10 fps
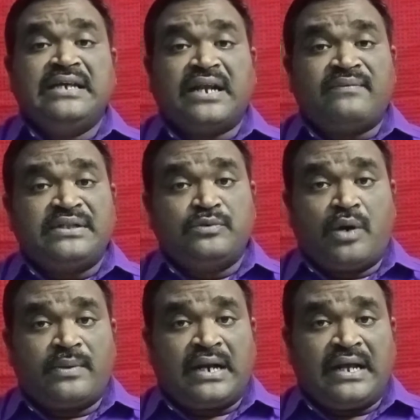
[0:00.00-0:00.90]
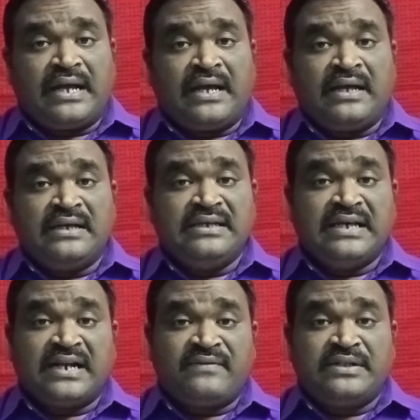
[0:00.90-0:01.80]
இருபது ஓவர்லங்க
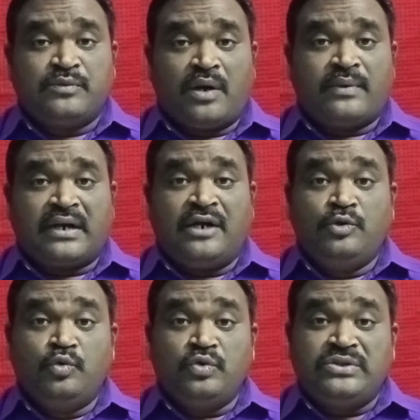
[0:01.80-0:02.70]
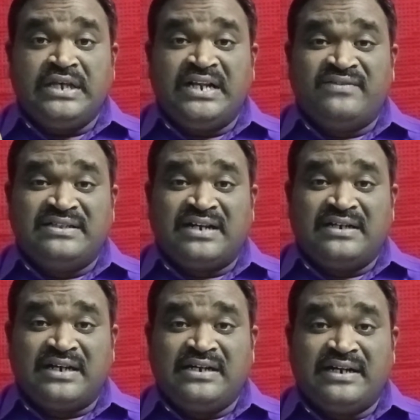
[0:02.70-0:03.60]
இருபது ஓவர்ல நூத்தி இருபது
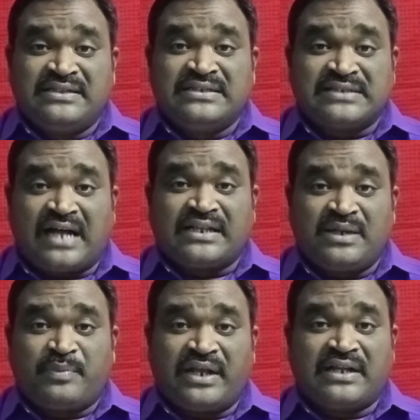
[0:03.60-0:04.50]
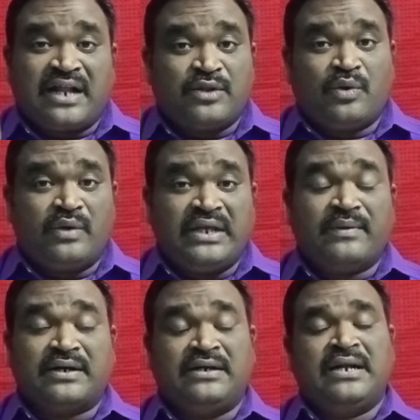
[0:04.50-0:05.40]
ரன்கள் எடுத்து சாதனை படைக்கிறார் தோனி
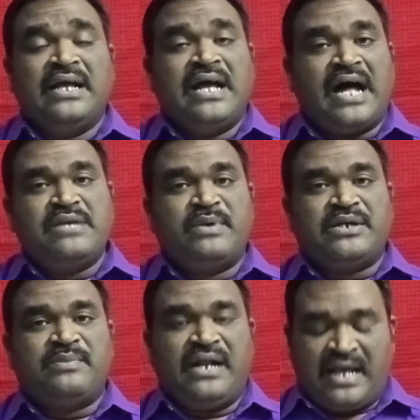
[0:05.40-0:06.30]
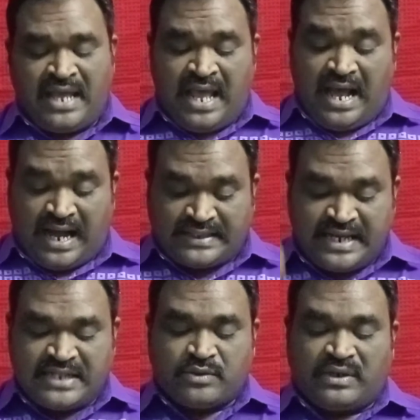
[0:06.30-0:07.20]
இவர்கள் அது மட்டும் இல்ல
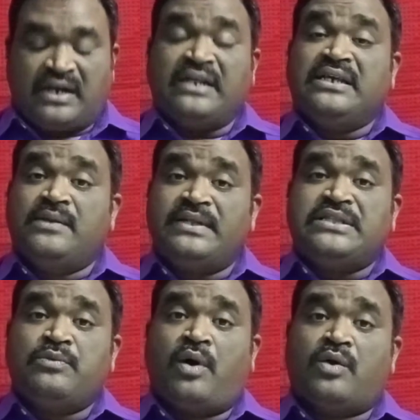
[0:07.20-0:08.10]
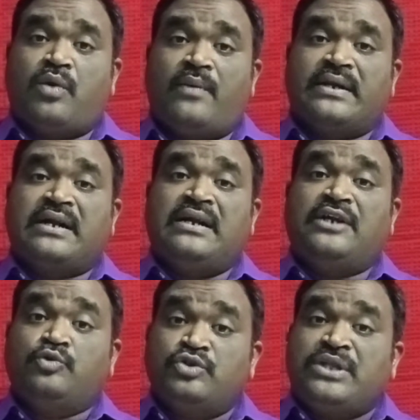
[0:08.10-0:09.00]
அதே தொடர்ல இருபத்தி ஓரு
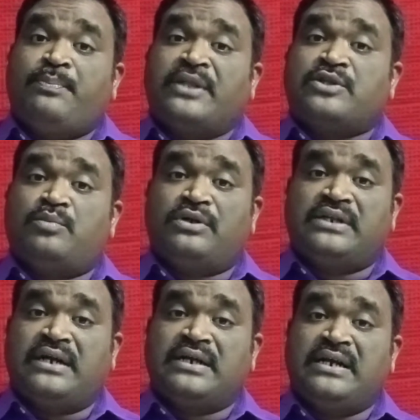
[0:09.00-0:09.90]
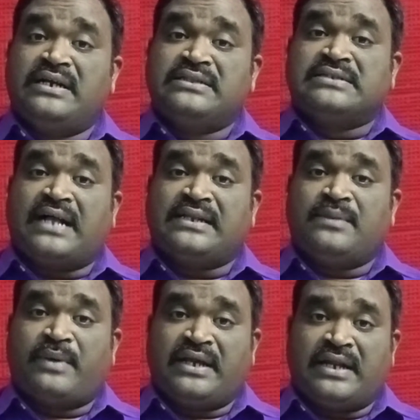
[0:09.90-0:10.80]
ஓவர்கள்ல நூத்தி பத்தொன்பது ரன்கள் எடுத்து
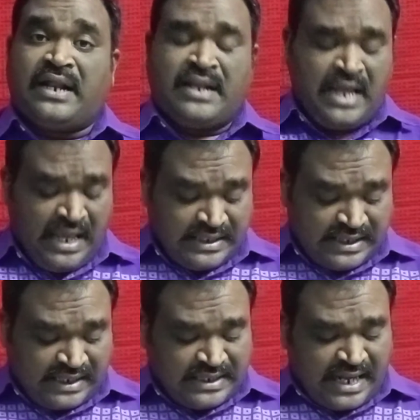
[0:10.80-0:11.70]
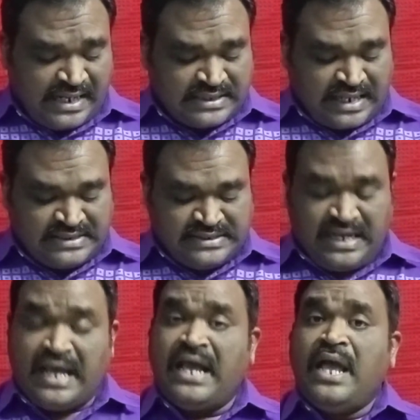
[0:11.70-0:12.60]
சாதனை படைக்கிறார் இரண்டாயிரத்தி
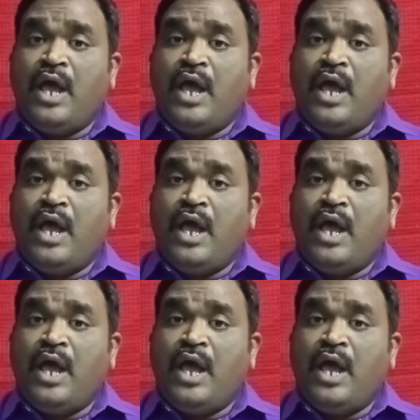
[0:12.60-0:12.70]
அஞ்சுல